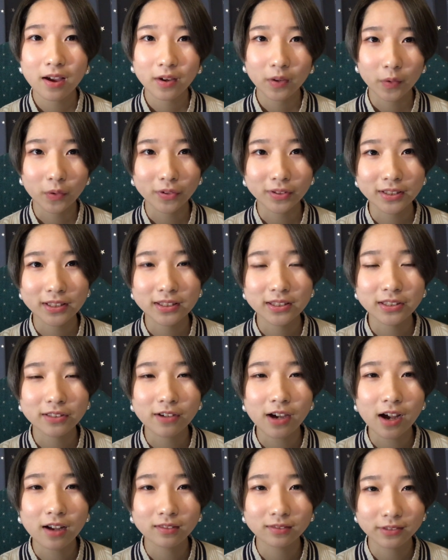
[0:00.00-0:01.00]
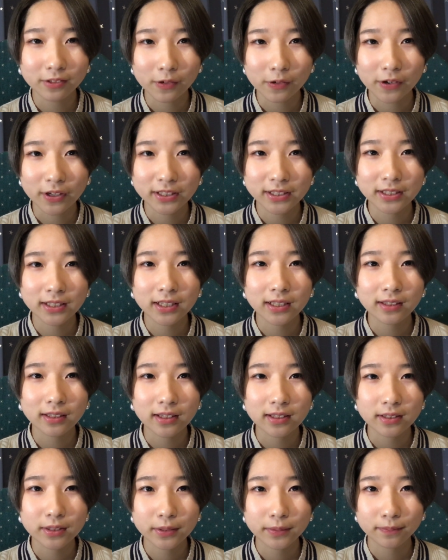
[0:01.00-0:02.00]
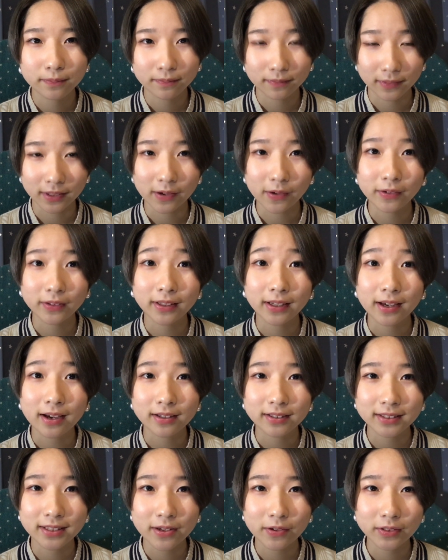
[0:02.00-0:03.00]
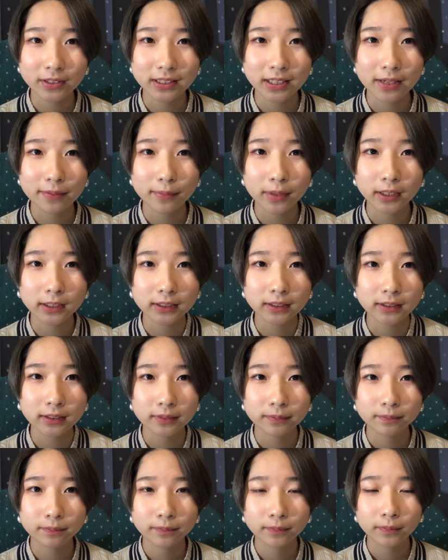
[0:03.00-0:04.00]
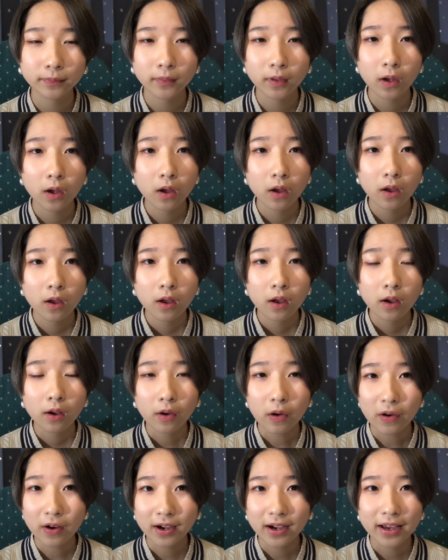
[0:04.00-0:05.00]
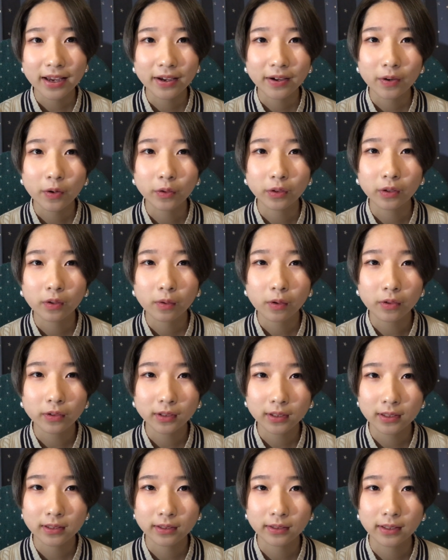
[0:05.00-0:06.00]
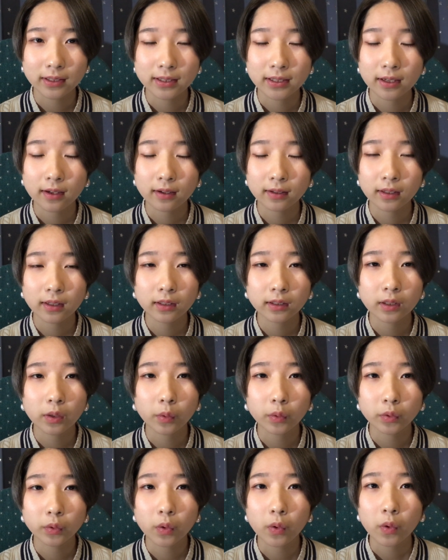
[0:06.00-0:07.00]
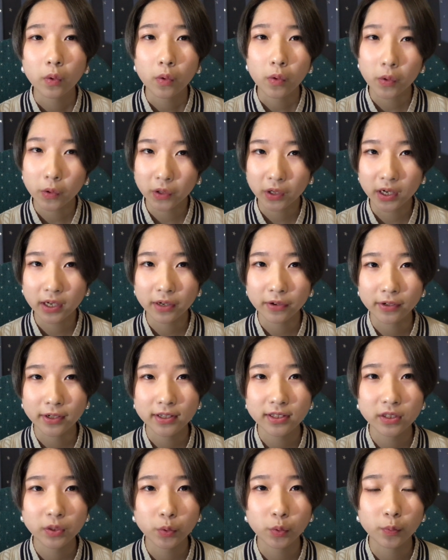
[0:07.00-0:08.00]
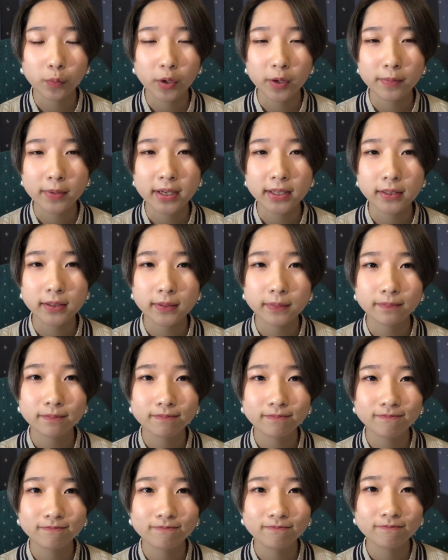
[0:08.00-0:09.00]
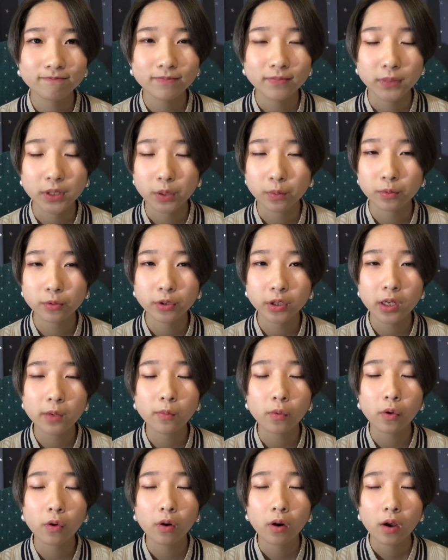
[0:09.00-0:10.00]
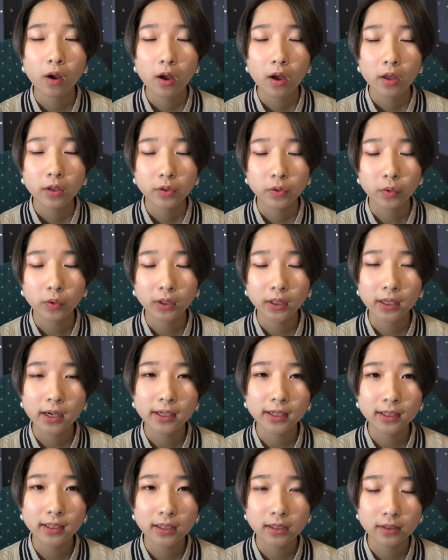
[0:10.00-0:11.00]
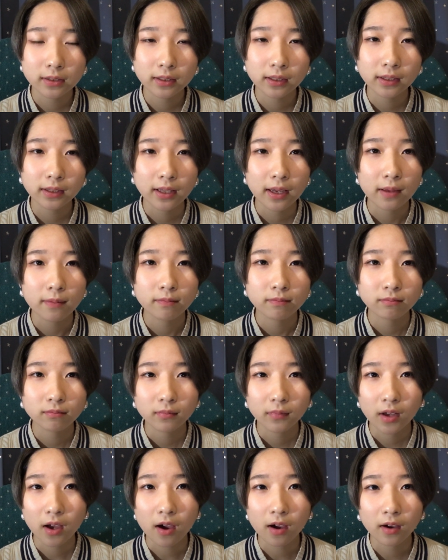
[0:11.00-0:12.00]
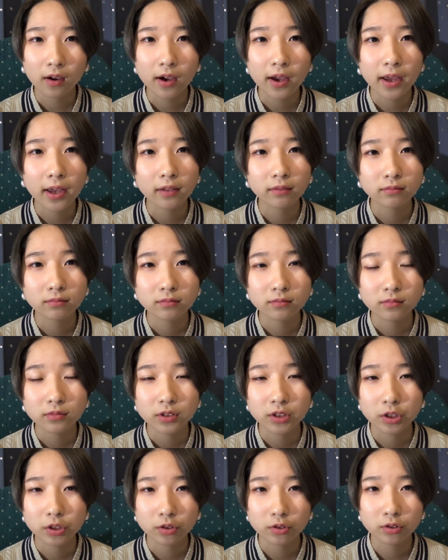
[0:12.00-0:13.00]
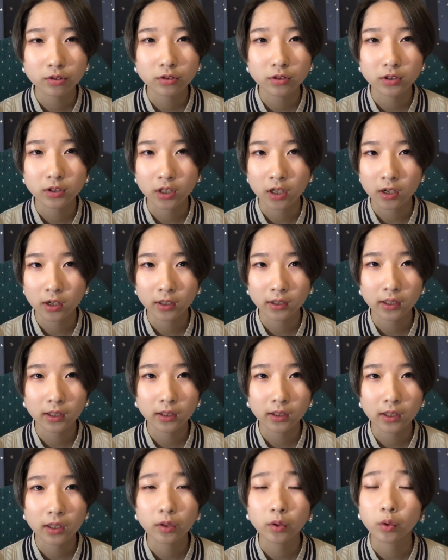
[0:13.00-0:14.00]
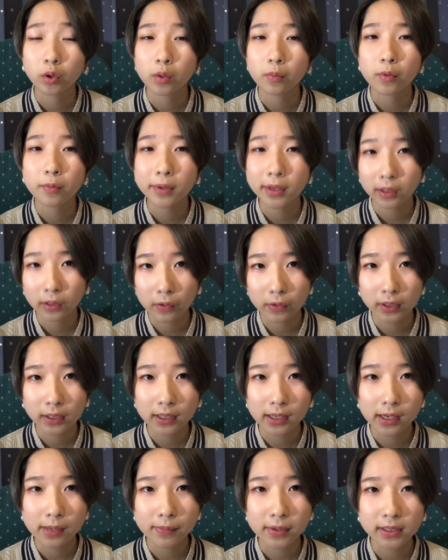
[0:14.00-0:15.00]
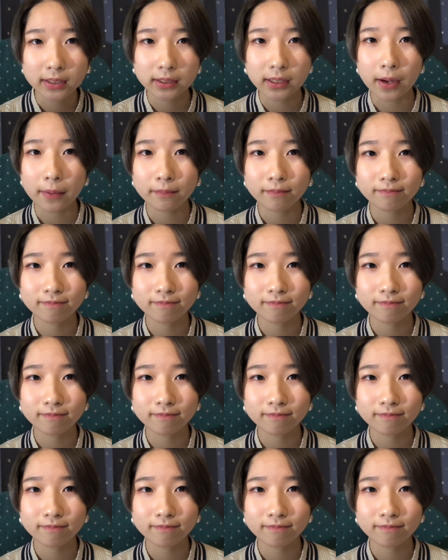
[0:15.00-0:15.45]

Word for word: こんにちは大橋凛です日本で学生をしています今回このコンテストに参加できたことを心から嬉しく思います自分でも臓器狩りについて考え知る時間ができてとても勉強になりました